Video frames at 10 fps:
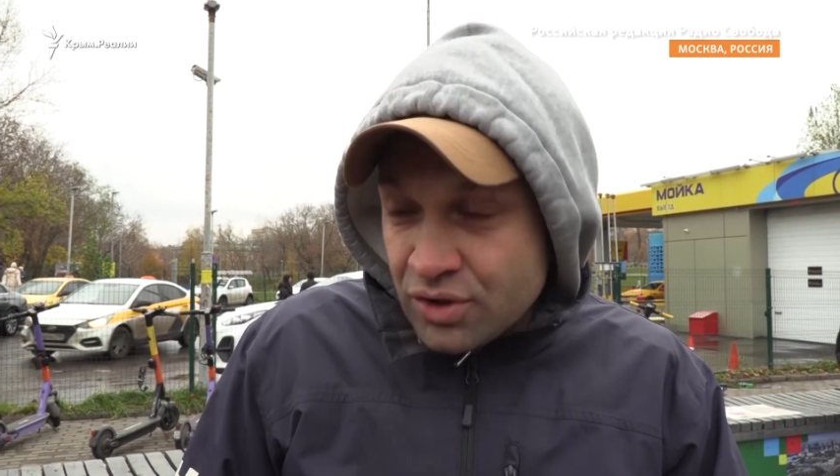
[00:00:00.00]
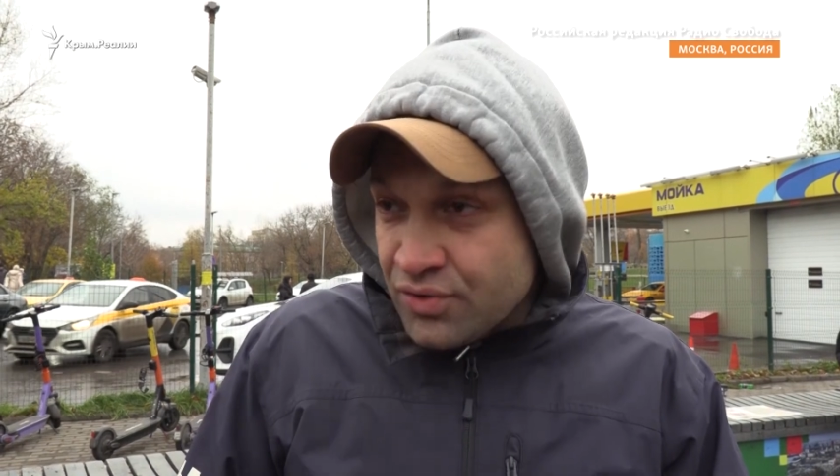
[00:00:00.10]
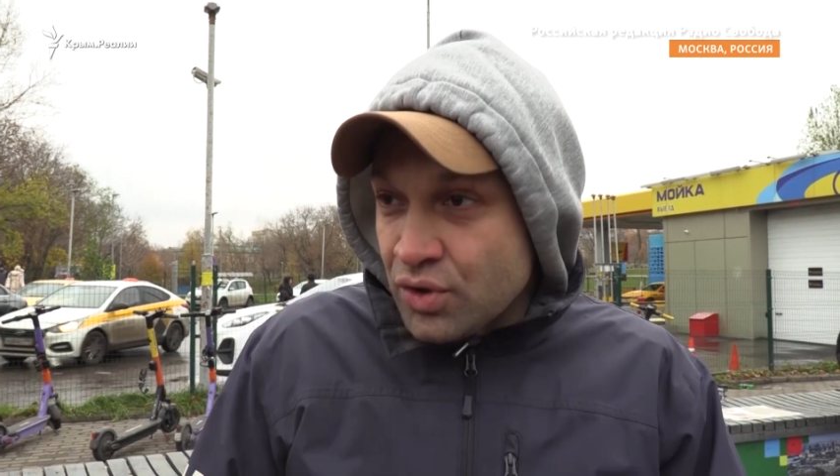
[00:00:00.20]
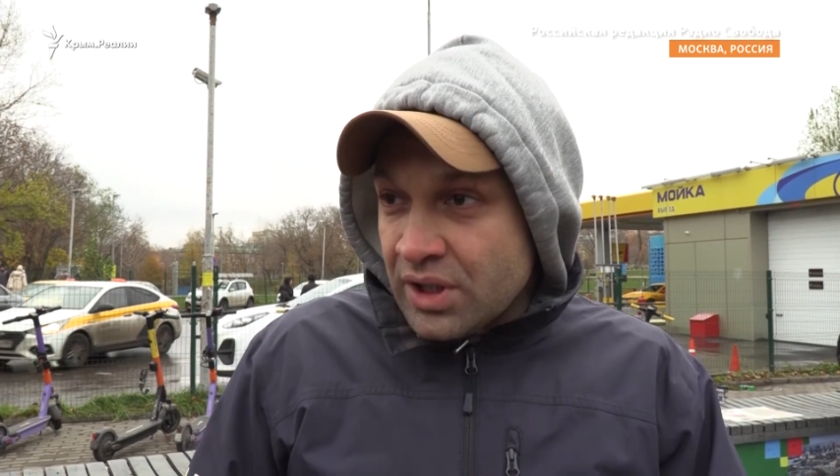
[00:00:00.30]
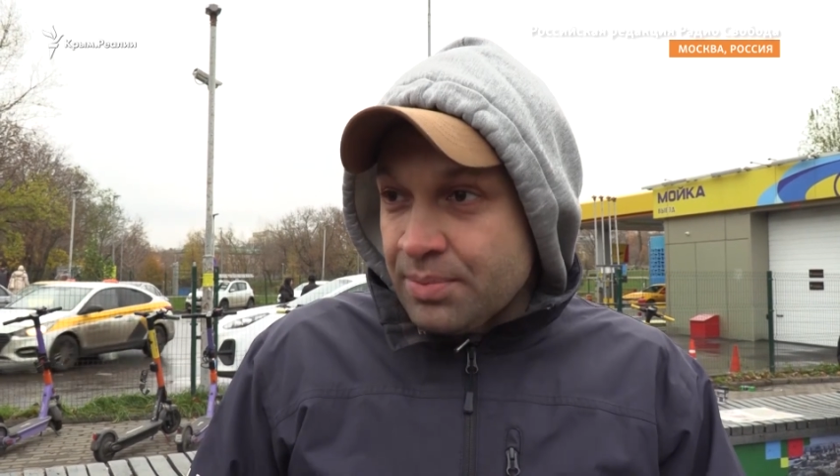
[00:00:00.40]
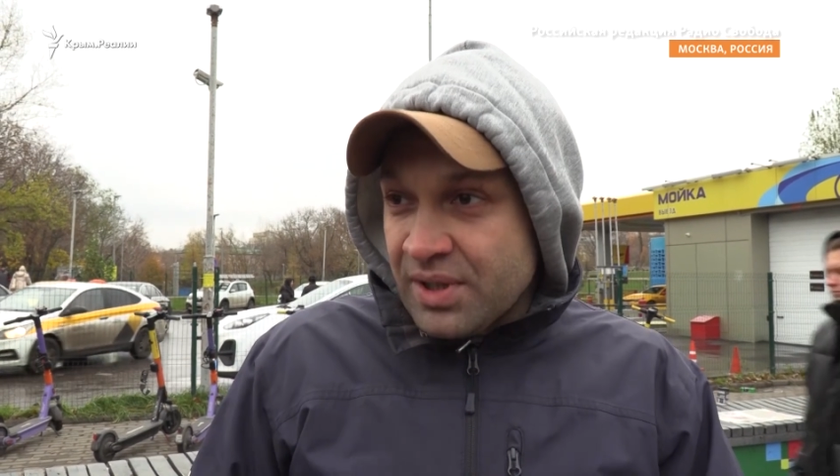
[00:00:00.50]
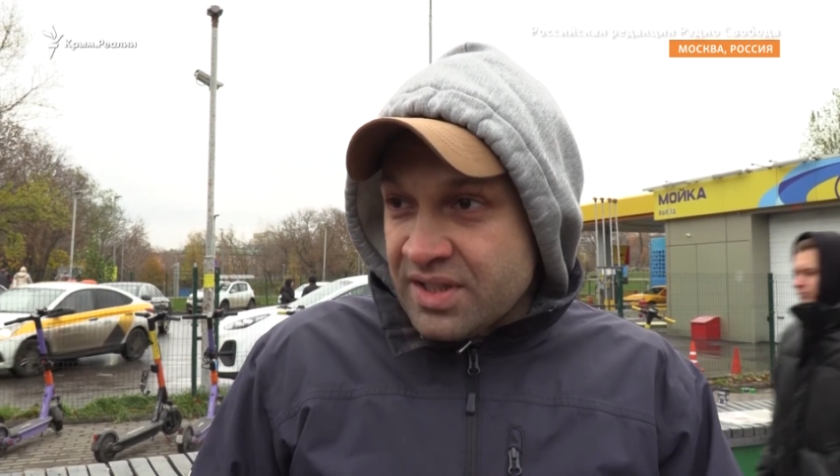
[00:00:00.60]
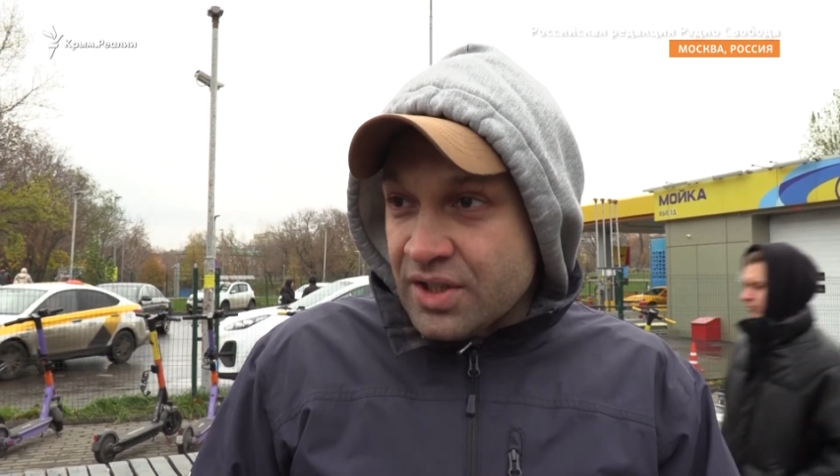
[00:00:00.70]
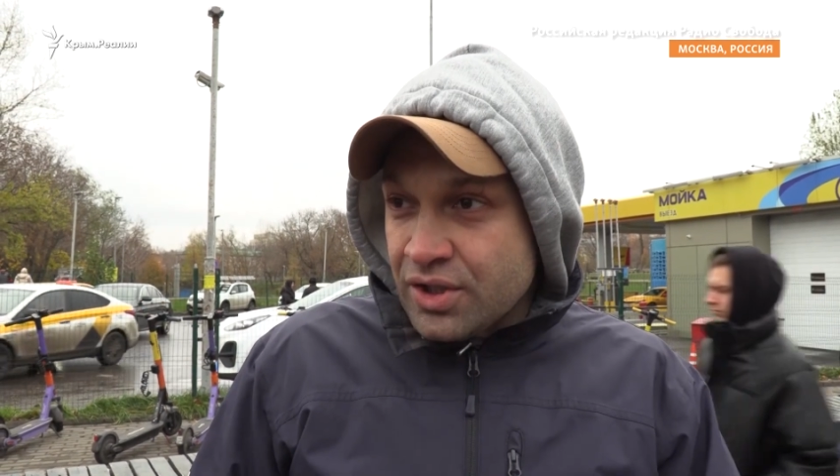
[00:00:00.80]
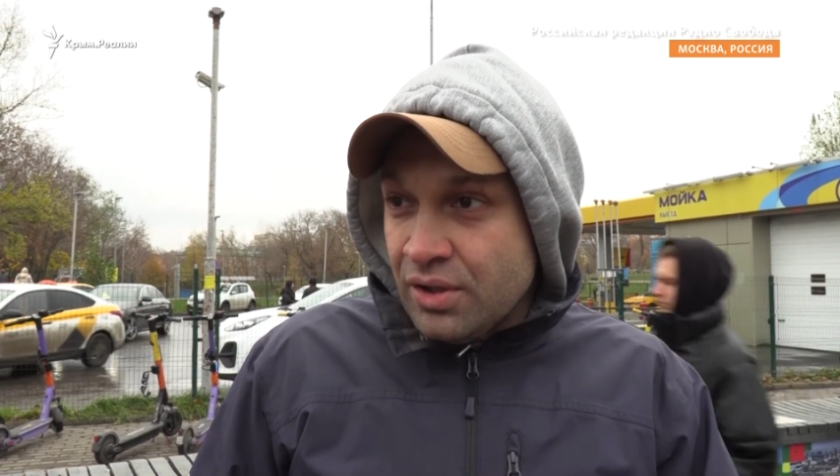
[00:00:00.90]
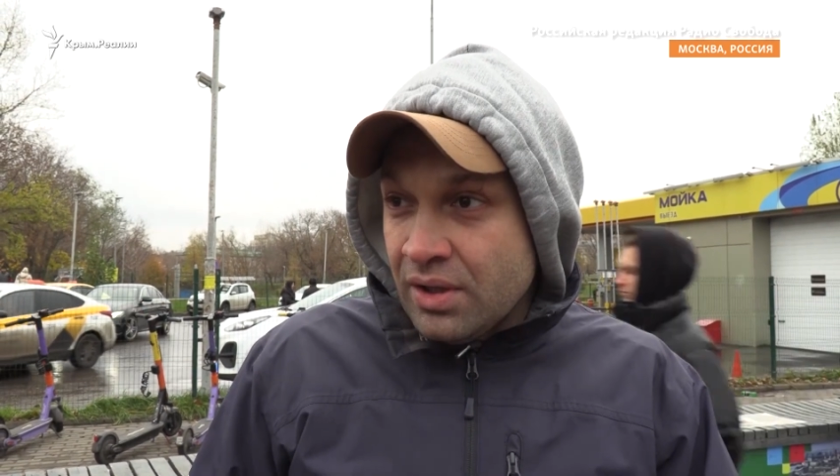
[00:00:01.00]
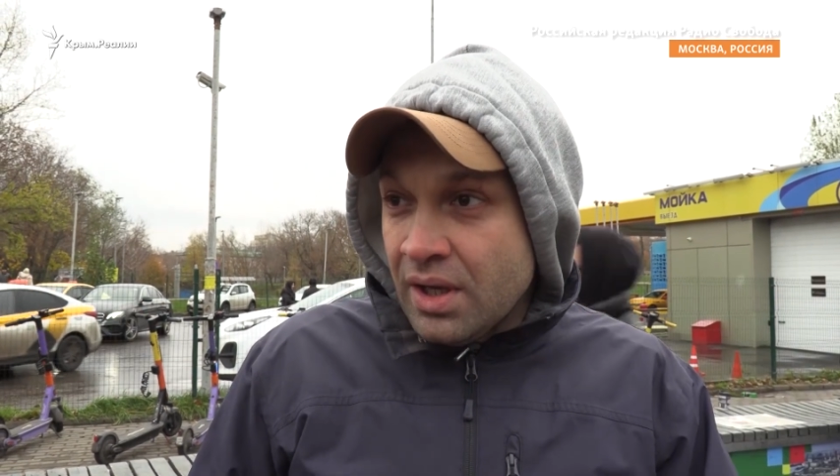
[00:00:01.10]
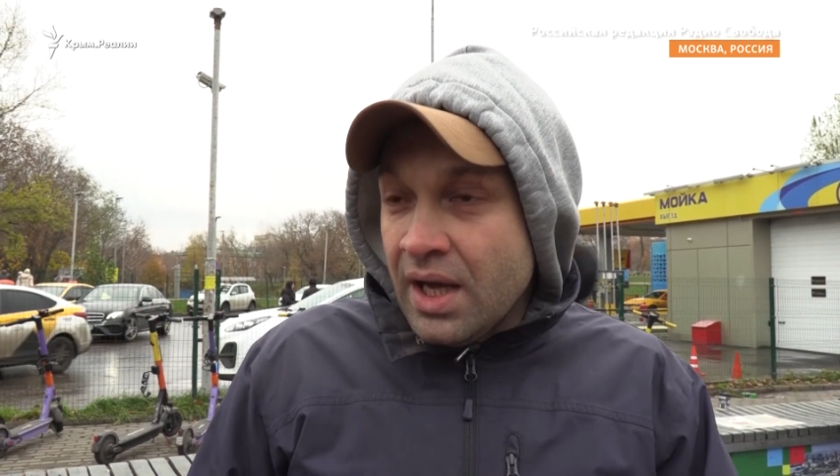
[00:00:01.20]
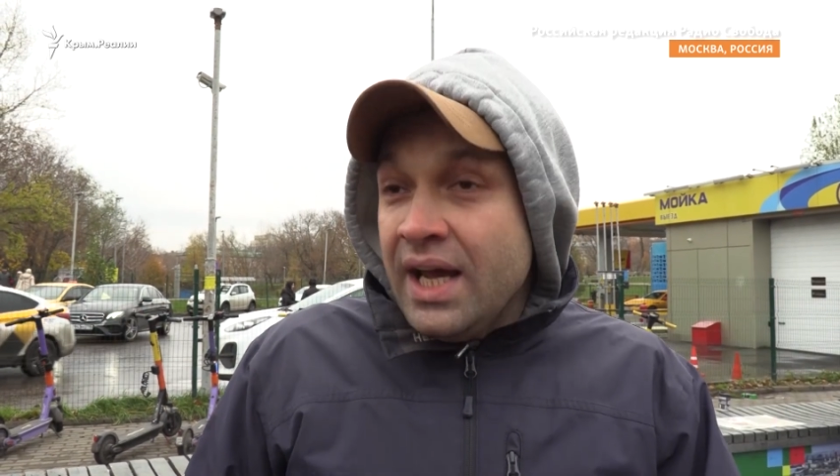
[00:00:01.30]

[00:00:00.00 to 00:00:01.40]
что все так произошло.